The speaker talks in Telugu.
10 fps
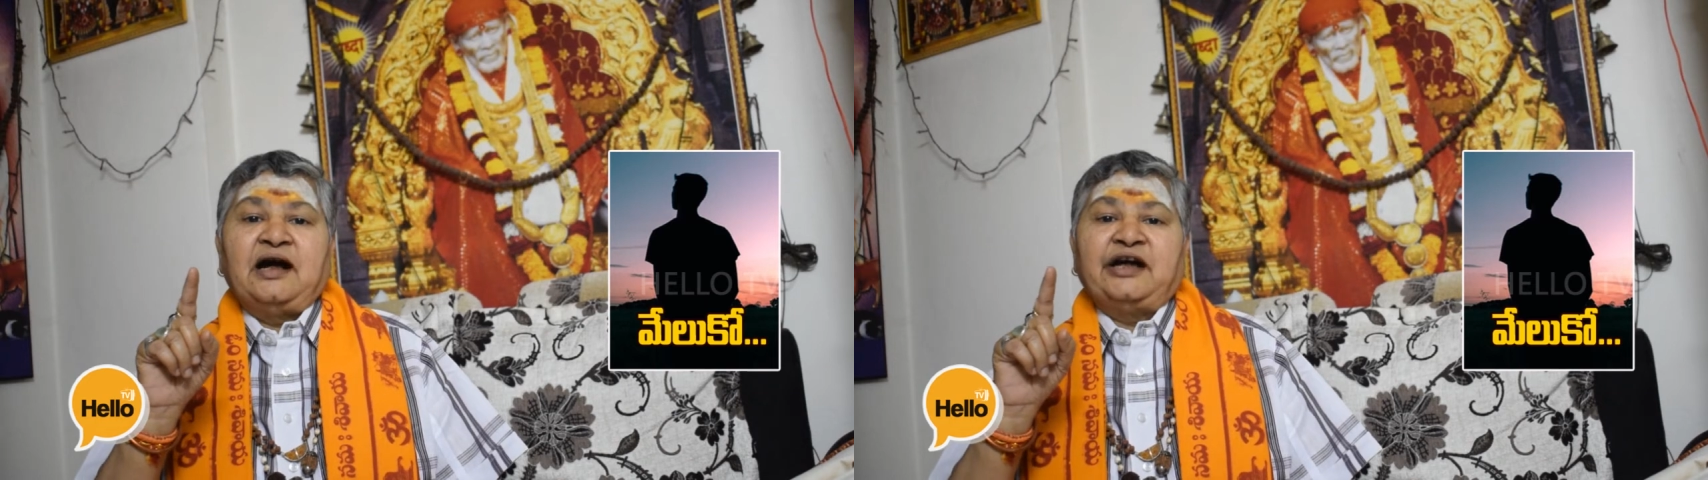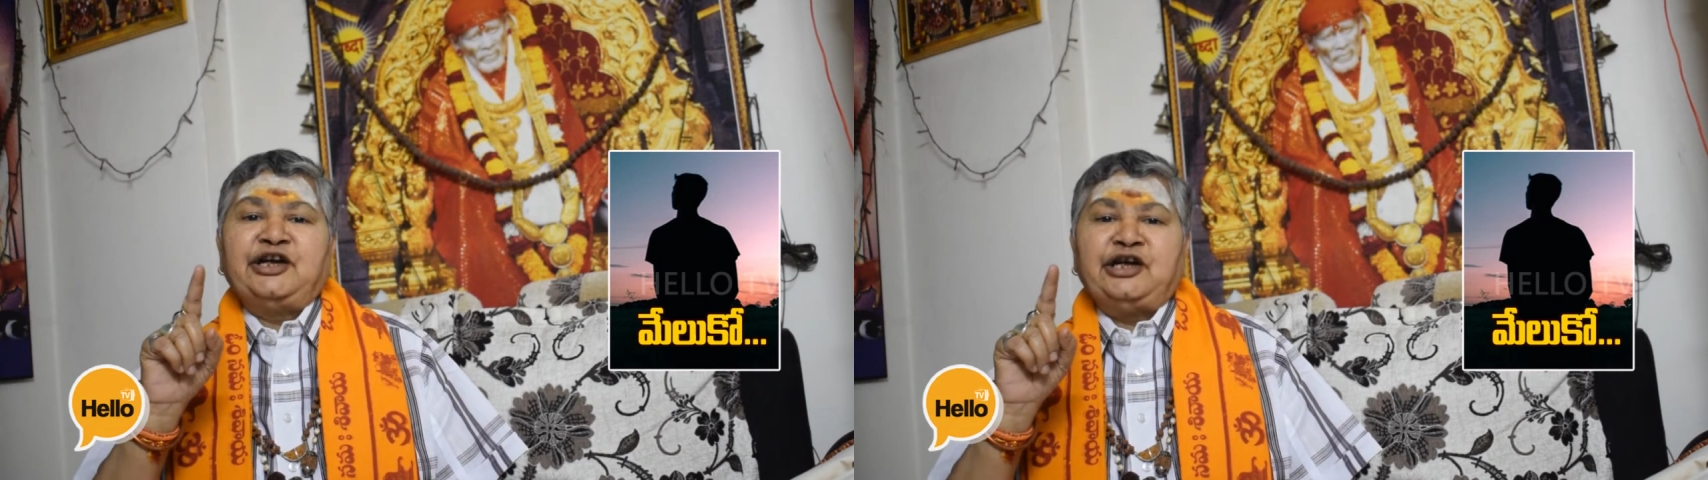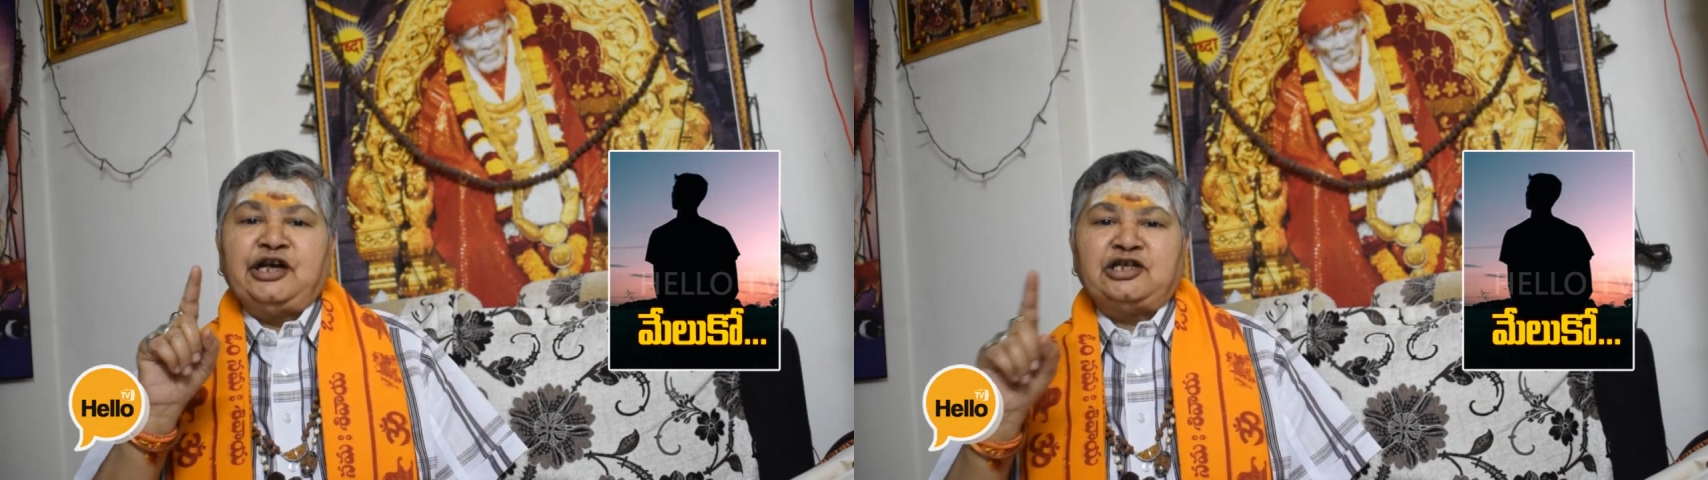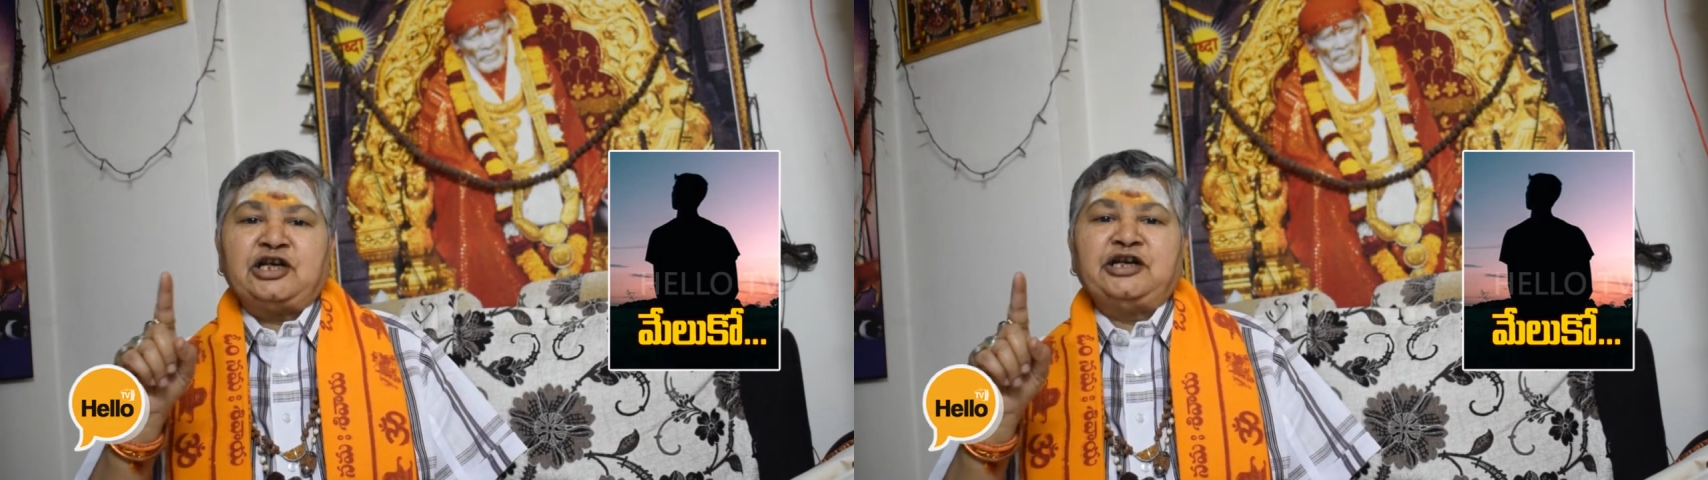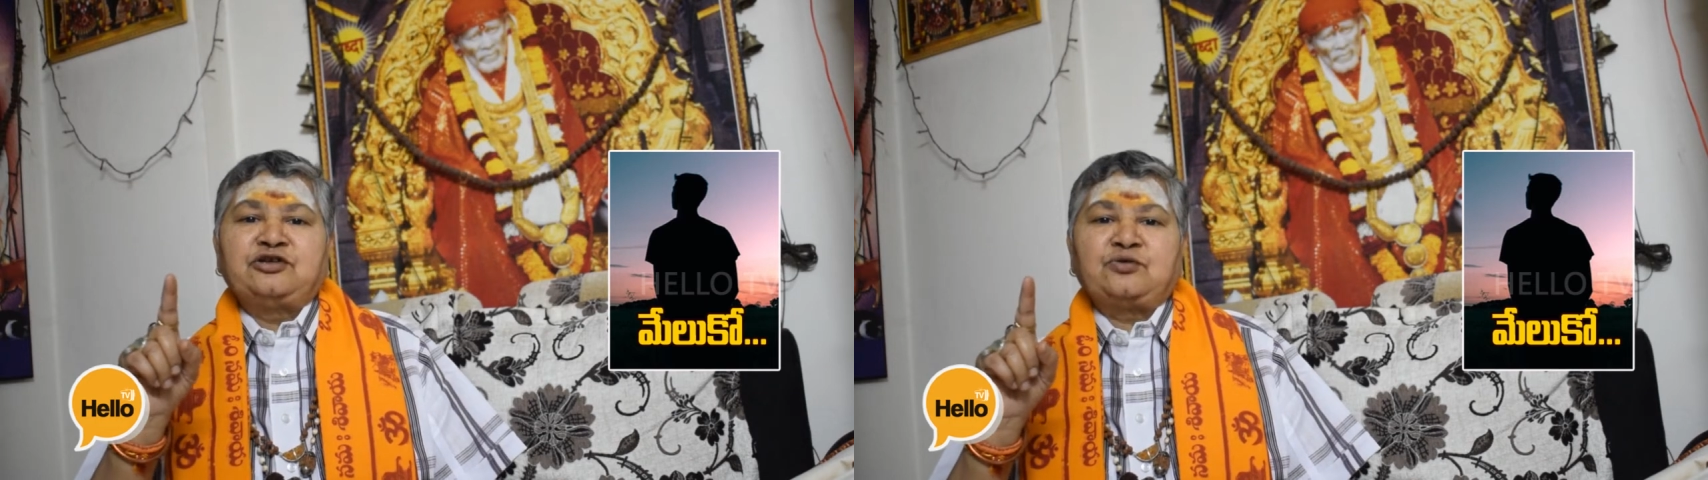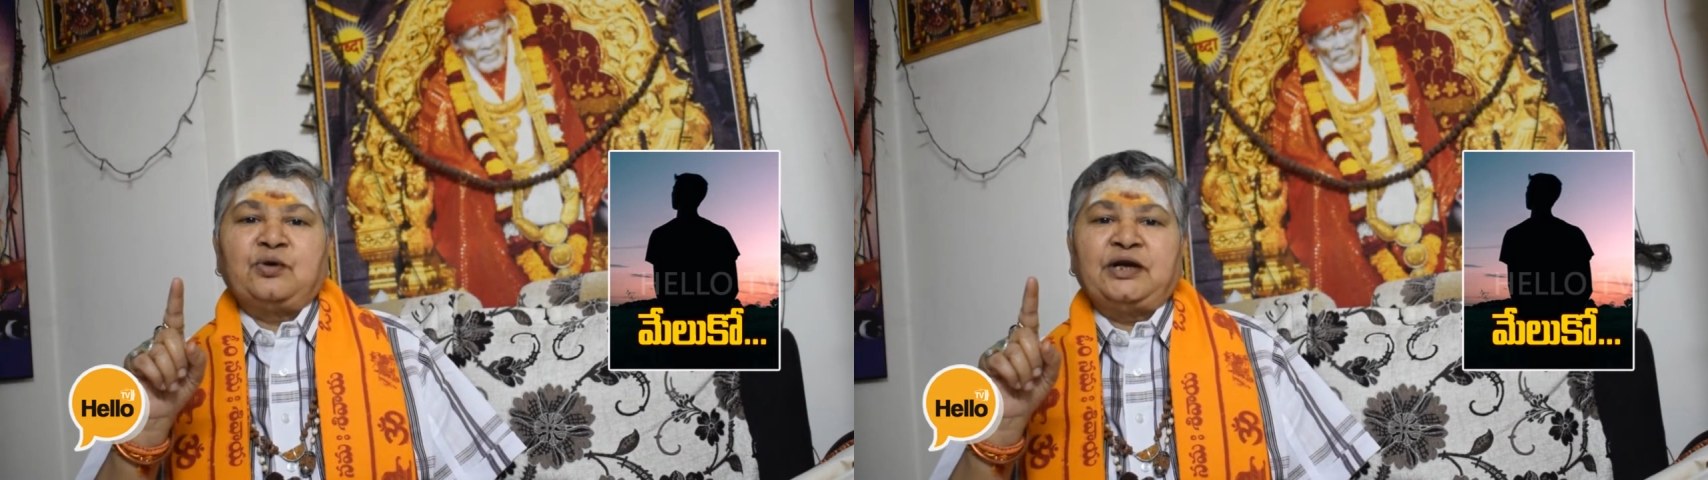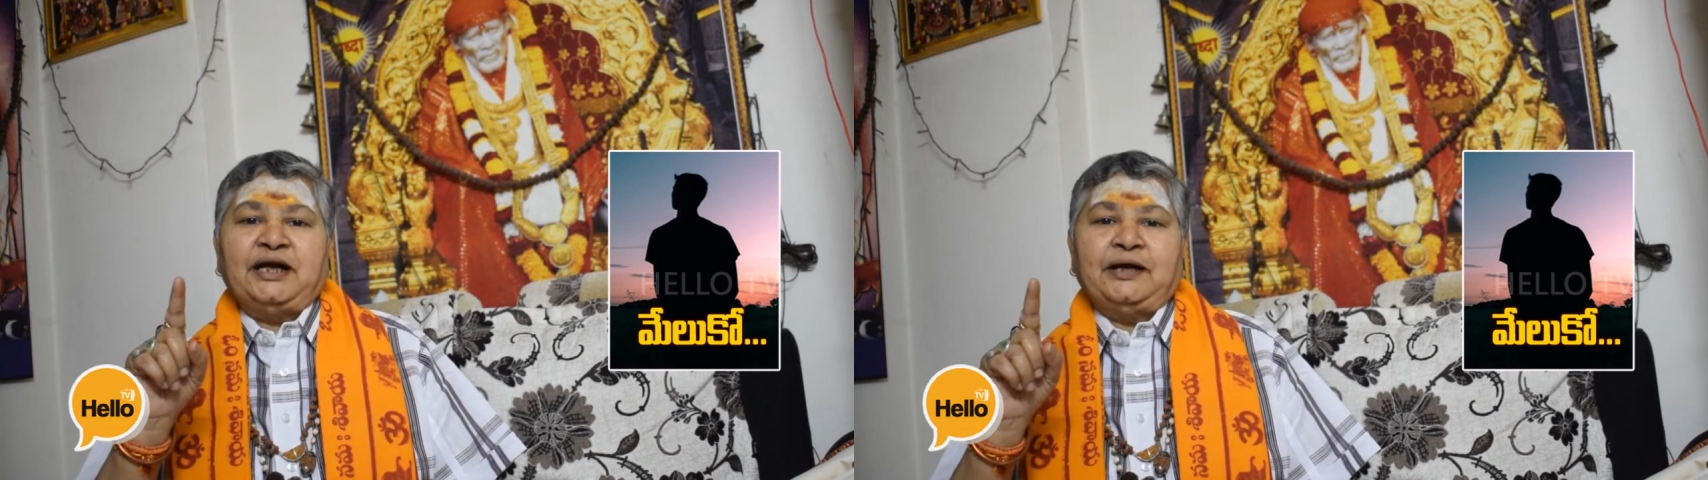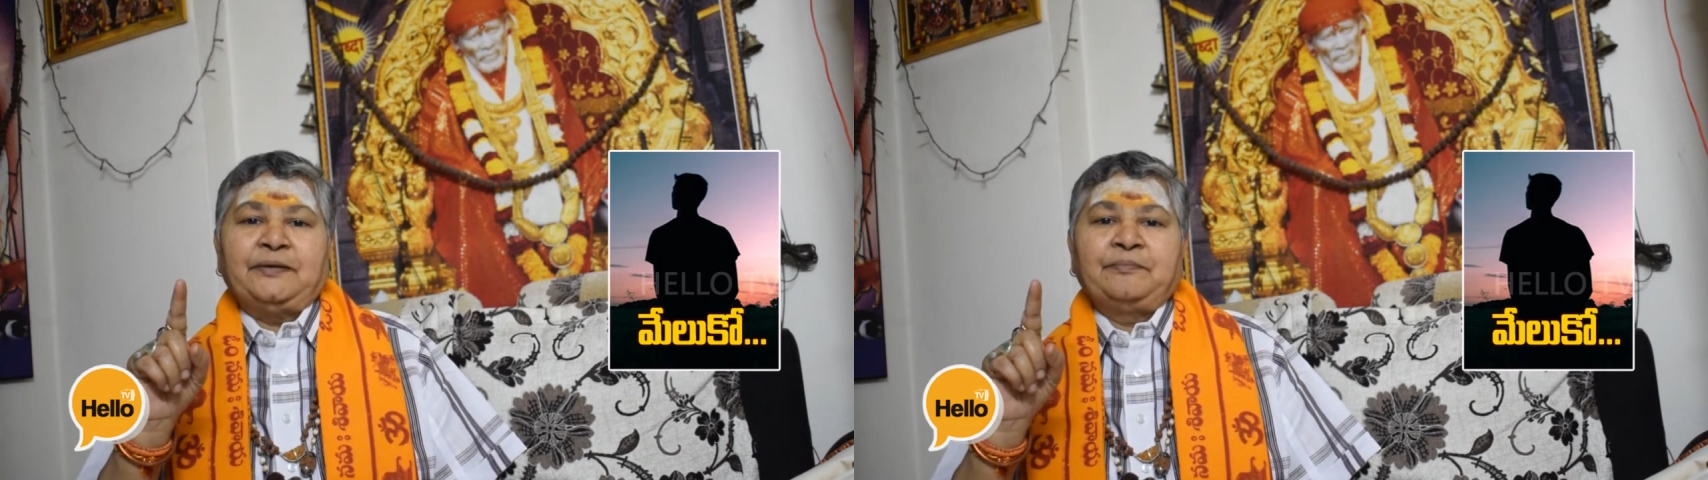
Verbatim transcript: అని నిశ్చయించుకొని